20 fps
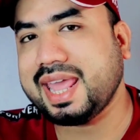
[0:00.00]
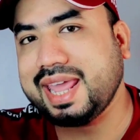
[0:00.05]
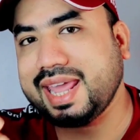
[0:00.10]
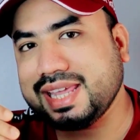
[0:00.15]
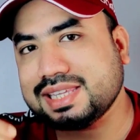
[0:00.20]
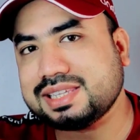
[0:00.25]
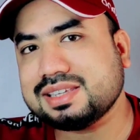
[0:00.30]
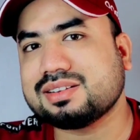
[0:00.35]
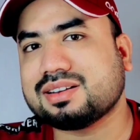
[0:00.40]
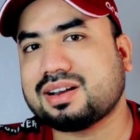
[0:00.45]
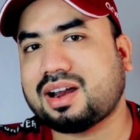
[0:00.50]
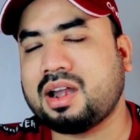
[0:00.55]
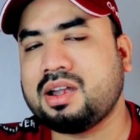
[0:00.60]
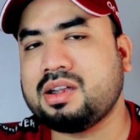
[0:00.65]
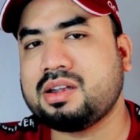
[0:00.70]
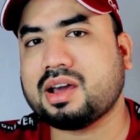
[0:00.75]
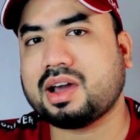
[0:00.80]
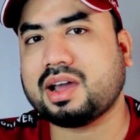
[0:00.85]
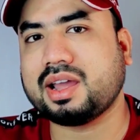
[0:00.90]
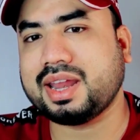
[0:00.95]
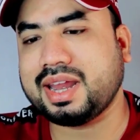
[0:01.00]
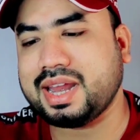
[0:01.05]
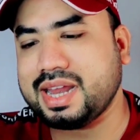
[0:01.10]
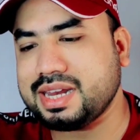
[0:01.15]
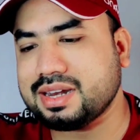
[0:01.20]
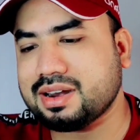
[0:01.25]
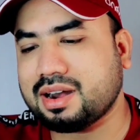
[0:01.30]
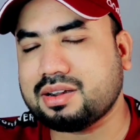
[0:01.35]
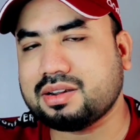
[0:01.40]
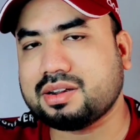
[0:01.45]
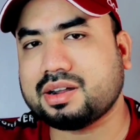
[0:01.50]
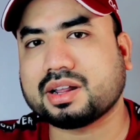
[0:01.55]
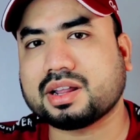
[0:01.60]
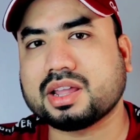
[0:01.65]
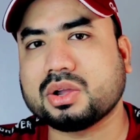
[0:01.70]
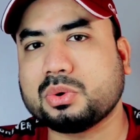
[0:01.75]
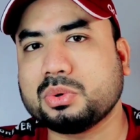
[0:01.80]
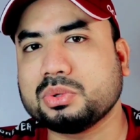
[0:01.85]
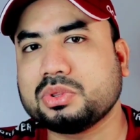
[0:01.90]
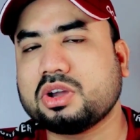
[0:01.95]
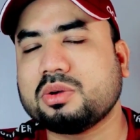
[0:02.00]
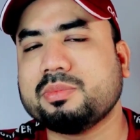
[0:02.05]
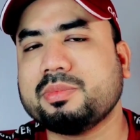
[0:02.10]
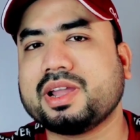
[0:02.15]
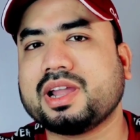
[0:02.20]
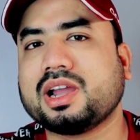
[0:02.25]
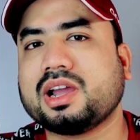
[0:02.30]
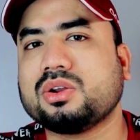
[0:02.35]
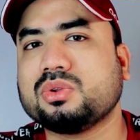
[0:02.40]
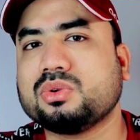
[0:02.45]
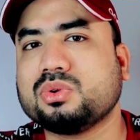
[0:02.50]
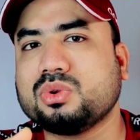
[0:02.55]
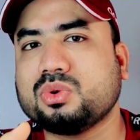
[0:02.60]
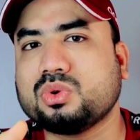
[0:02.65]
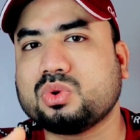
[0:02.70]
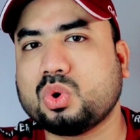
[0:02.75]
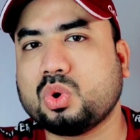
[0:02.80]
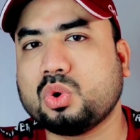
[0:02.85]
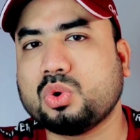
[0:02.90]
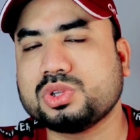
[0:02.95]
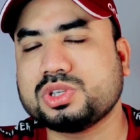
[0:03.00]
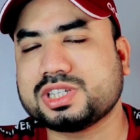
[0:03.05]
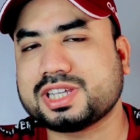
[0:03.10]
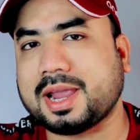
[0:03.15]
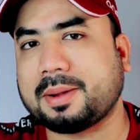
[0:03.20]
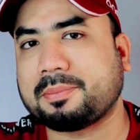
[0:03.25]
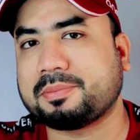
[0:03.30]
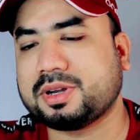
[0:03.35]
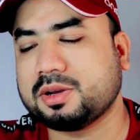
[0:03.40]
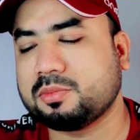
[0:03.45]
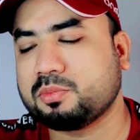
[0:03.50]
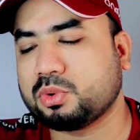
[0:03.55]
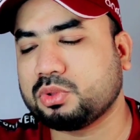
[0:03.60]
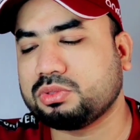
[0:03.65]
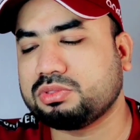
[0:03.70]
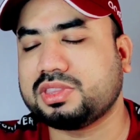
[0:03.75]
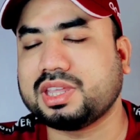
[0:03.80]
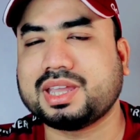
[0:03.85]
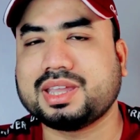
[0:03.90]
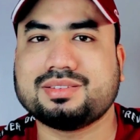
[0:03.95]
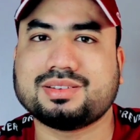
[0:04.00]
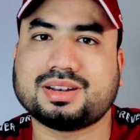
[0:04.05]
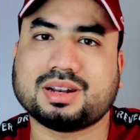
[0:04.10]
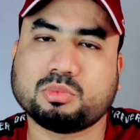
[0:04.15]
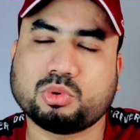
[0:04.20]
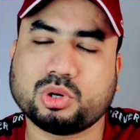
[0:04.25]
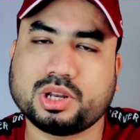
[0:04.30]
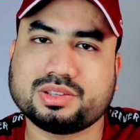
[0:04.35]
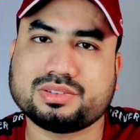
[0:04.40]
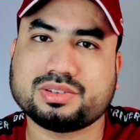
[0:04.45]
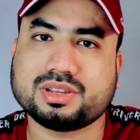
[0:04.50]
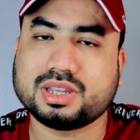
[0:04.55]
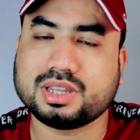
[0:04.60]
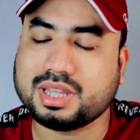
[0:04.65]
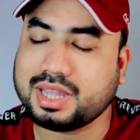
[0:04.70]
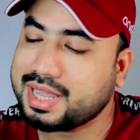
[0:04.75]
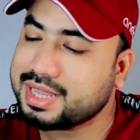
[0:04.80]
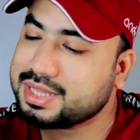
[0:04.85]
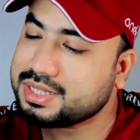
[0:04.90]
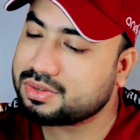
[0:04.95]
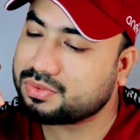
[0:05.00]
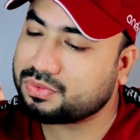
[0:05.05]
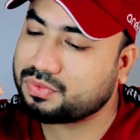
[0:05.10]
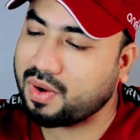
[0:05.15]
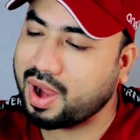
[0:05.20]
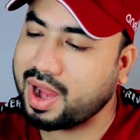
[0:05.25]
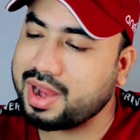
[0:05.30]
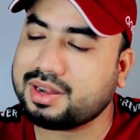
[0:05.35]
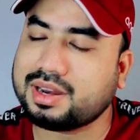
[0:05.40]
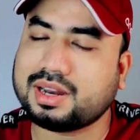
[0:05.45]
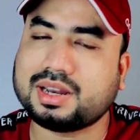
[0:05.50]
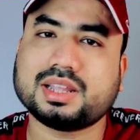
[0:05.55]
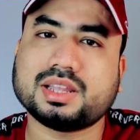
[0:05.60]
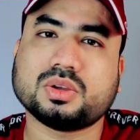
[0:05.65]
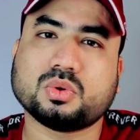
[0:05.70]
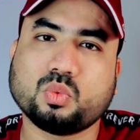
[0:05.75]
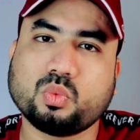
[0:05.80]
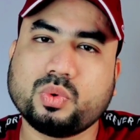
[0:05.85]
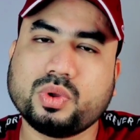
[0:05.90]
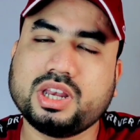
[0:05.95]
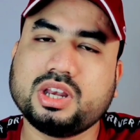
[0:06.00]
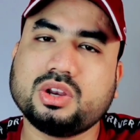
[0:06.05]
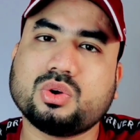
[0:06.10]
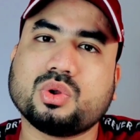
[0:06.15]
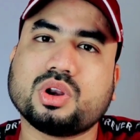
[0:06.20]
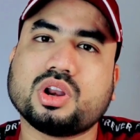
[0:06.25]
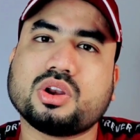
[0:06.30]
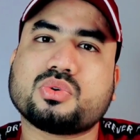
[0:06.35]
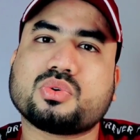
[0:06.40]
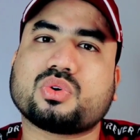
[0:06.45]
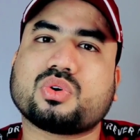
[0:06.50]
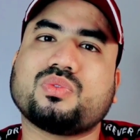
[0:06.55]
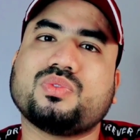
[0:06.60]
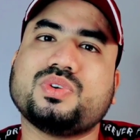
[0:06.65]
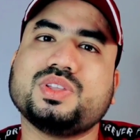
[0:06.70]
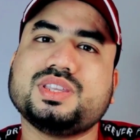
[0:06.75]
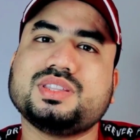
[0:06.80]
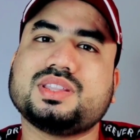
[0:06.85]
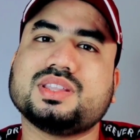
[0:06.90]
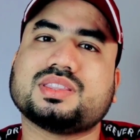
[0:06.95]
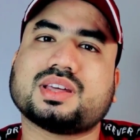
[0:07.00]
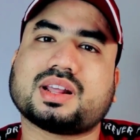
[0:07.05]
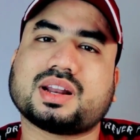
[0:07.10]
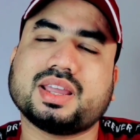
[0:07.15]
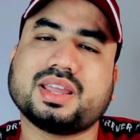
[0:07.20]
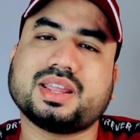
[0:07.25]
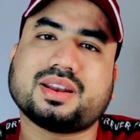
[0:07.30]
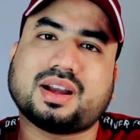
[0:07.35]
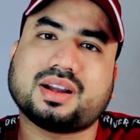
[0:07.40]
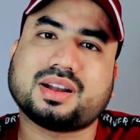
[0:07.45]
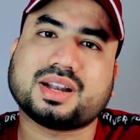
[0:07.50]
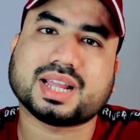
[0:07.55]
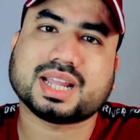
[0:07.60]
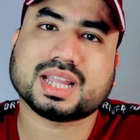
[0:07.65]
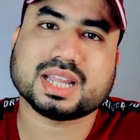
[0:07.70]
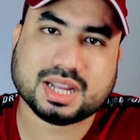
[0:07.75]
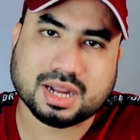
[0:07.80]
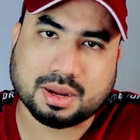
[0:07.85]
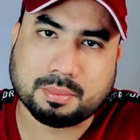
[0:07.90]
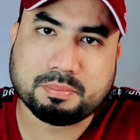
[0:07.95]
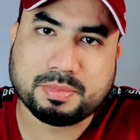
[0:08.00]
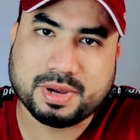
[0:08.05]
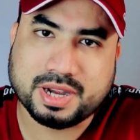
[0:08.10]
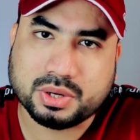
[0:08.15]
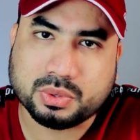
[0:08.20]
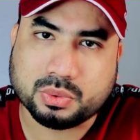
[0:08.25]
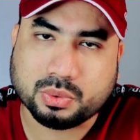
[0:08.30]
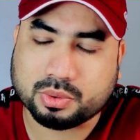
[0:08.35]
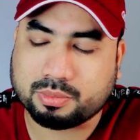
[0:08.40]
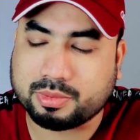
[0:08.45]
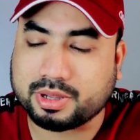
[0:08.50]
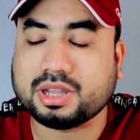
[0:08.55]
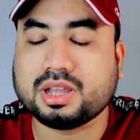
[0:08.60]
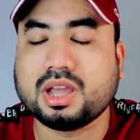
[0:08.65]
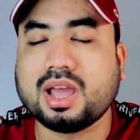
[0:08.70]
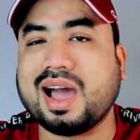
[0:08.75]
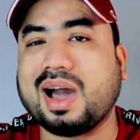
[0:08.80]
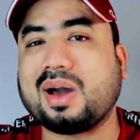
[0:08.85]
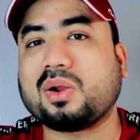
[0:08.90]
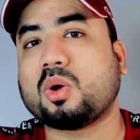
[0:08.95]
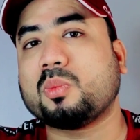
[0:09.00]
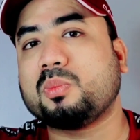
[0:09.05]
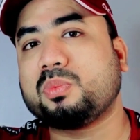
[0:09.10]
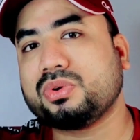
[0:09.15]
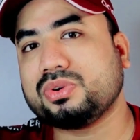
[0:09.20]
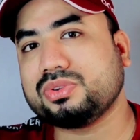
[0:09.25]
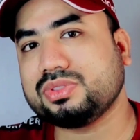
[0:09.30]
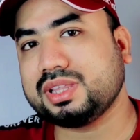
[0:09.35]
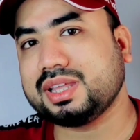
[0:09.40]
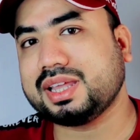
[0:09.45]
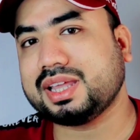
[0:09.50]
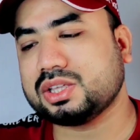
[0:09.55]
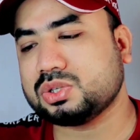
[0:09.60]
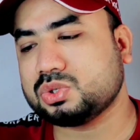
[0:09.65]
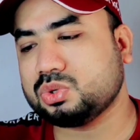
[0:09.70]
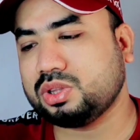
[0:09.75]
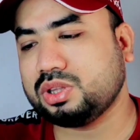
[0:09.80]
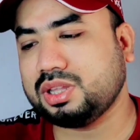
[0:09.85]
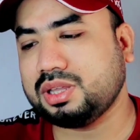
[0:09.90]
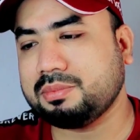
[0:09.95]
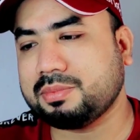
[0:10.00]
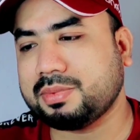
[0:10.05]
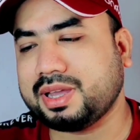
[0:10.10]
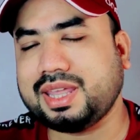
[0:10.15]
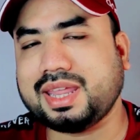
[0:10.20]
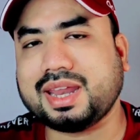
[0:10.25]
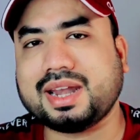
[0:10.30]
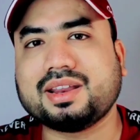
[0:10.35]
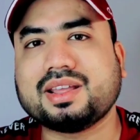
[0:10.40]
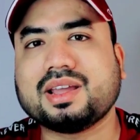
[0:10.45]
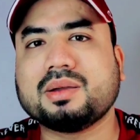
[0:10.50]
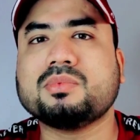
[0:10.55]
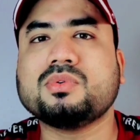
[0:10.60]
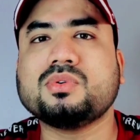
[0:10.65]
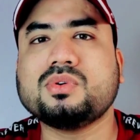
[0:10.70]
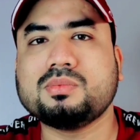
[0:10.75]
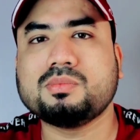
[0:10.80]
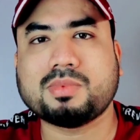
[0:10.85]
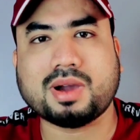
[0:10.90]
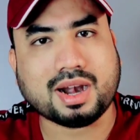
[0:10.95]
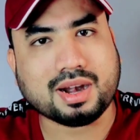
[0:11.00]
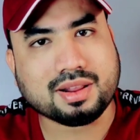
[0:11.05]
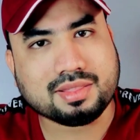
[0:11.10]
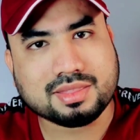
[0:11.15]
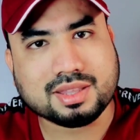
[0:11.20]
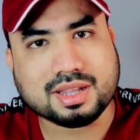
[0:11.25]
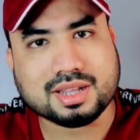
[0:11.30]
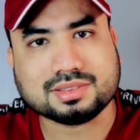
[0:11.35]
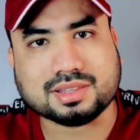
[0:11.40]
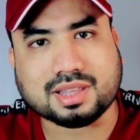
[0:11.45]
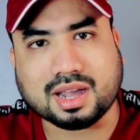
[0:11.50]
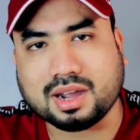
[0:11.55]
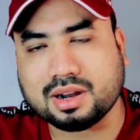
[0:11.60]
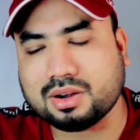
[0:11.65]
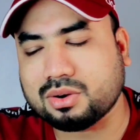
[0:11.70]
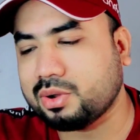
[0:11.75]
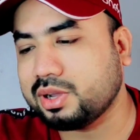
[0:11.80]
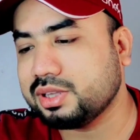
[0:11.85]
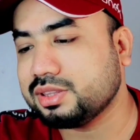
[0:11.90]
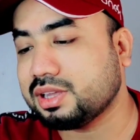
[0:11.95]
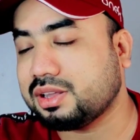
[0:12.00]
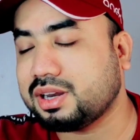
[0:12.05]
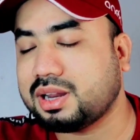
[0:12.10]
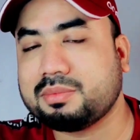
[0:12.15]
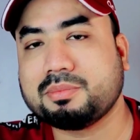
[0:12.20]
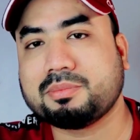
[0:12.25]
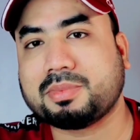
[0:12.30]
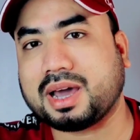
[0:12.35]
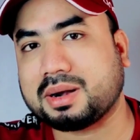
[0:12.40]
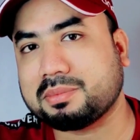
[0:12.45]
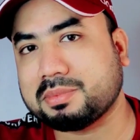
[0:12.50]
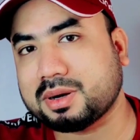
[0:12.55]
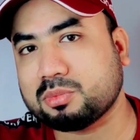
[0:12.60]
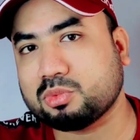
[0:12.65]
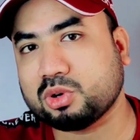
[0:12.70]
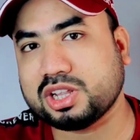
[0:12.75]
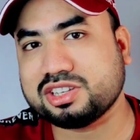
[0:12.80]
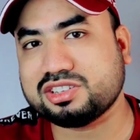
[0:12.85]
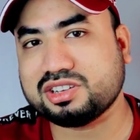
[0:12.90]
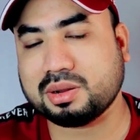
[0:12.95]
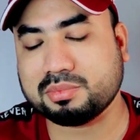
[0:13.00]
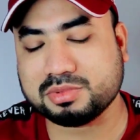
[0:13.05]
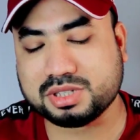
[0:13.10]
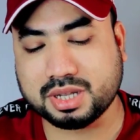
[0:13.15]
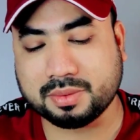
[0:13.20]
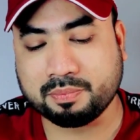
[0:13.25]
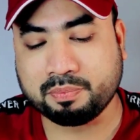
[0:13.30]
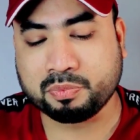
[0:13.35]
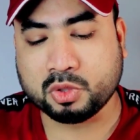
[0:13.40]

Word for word: এই যে রানটা এই রানটাকে কোথাও বেঙ্গালুরু কোচ ক্যাপ্টেন প্রত্যেকেই যেটা বলেছে যে ফাইনালে উইন করে ট্রফি জিতে তারা এই রানটাকে কমপ্লিট করবে আর অপরদিকে যদি ভাই এটিকে মোহনবাগানের দিকে তাকানো হয় তাহলে আমি বারবার বলেছিলাম যে